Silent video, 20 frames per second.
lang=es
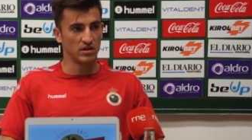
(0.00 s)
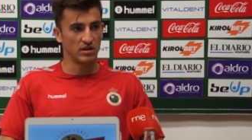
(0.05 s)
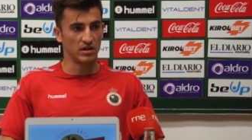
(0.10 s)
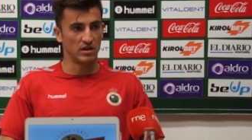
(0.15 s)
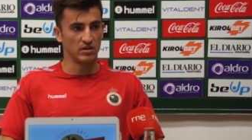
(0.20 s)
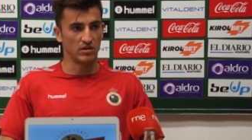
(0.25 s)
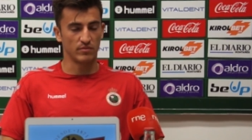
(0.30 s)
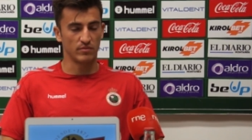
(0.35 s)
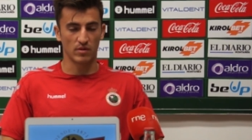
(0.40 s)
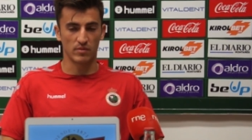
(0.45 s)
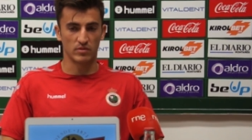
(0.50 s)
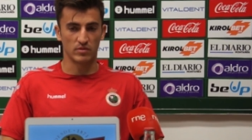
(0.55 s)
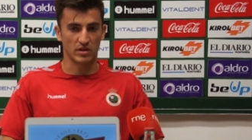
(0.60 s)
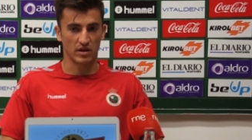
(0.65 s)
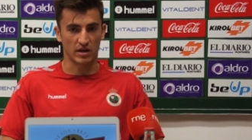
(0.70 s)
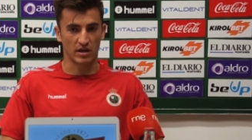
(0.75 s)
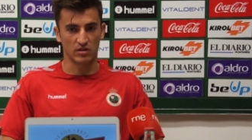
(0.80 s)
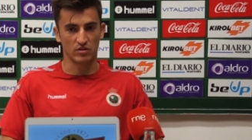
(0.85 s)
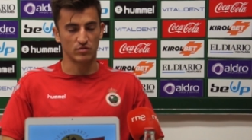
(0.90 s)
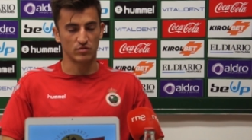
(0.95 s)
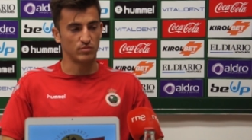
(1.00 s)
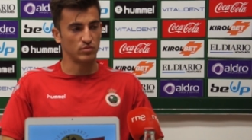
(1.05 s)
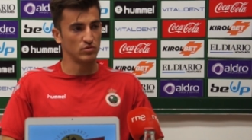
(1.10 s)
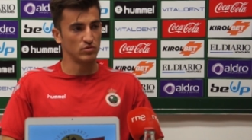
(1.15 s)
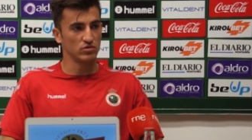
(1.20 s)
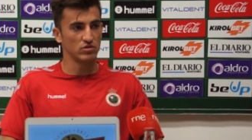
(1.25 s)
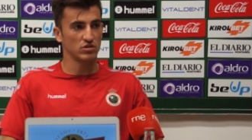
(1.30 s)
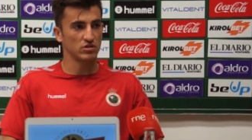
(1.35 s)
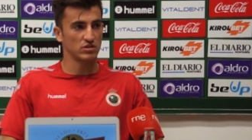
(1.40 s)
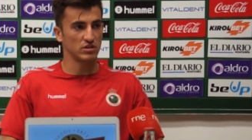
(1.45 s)
Eh, no podemos dejarnos
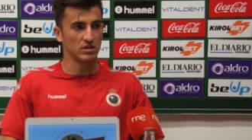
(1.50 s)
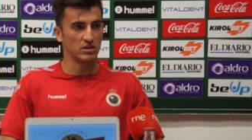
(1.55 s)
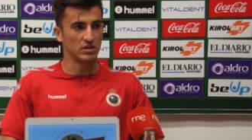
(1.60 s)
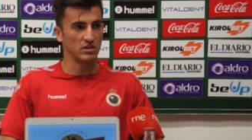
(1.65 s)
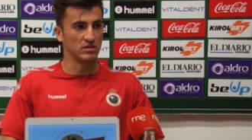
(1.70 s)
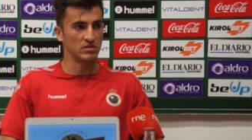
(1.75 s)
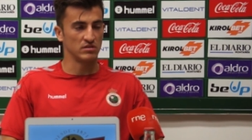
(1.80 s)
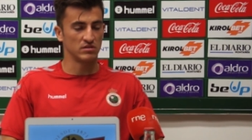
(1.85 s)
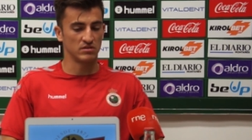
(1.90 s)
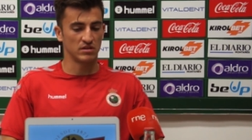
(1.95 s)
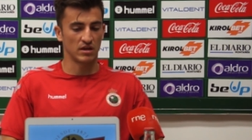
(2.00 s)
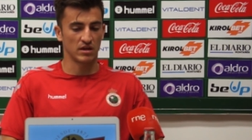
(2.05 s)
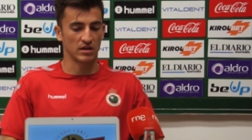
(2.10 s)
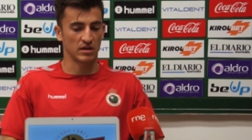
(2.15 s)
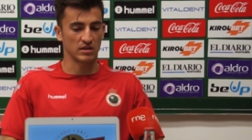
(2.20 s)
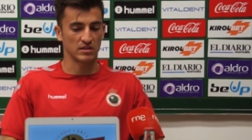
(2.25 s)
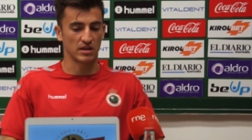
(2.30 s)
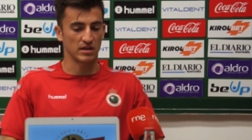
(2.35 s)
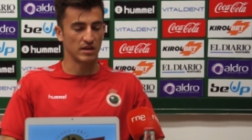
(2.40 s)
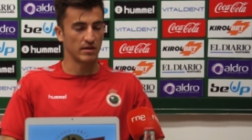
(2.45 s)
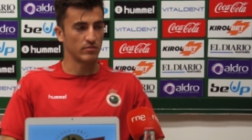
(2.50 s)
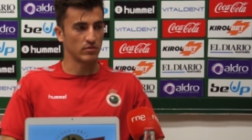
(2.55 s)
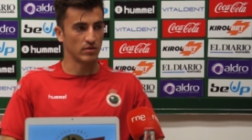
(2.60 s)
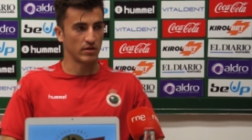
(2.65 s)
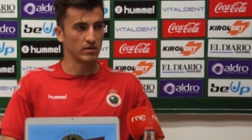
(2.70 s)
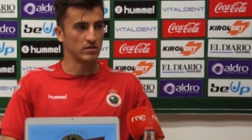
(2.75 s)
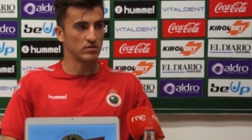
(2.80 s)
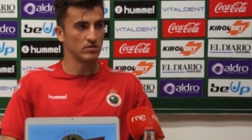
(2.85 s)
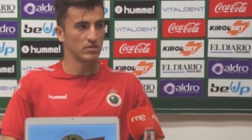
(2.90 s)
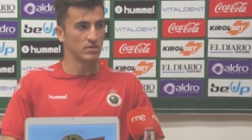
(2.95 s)
puntos y, hay que salir por la